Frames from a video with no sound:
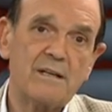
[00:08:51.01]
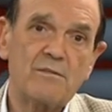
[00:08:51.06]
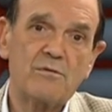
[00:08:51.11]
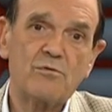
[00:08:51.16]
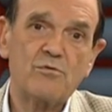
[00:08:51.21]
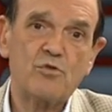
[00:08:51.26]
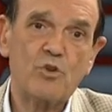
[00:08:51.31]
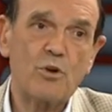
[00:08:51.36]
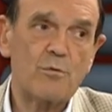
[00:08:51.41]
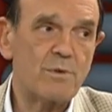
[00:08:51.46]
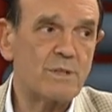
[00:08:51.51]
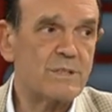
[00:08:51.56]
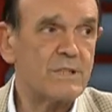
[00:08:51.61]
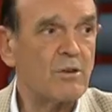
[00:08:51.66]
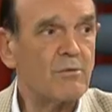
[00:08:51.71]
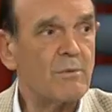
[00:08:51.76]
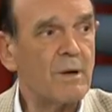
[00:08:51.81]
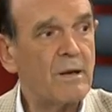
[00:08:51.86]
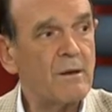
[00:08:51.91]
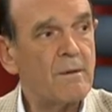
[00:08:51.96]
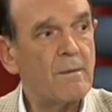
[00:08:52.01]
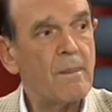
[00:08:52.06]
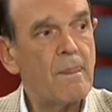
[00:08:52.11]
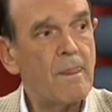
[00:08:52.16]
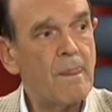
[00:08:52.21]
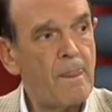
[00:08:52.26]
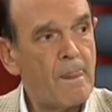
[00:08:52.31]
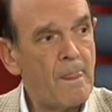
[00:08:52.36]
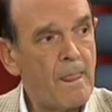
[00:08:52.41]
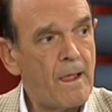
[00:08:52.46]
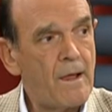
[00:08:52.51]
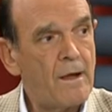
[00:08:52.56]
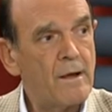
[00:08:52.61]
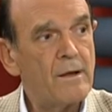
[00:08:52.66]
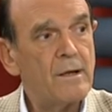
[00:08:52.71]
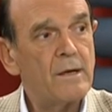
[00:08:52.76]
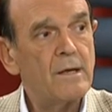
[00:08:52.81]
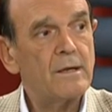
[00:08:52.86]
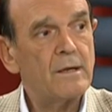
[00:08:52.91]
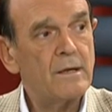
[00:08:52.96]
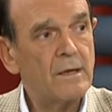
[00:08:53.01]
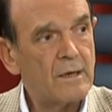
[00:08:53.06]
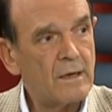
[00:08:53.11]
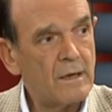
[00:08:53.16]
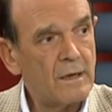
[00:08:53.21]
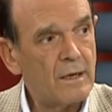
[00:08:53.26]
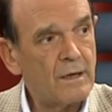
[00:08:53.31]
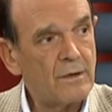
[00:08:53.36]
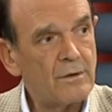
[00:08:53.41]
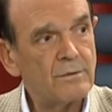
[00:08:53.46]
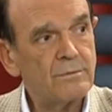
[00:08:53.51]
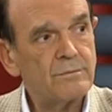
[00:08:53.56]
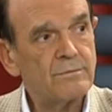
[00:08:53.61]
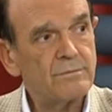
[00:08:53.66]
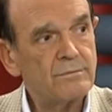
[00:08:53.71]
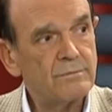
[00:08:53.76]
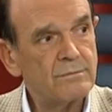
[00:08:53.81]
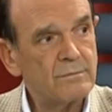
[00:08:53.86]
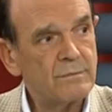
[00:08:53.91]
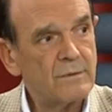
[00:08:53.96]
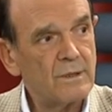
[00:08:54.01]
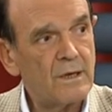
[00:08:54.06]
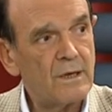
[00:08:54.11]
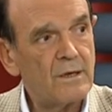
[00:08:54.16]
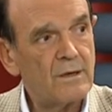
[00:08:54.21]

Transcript: Ya con un periodo habiendo dormido bien, habiendo encontrado el sabor de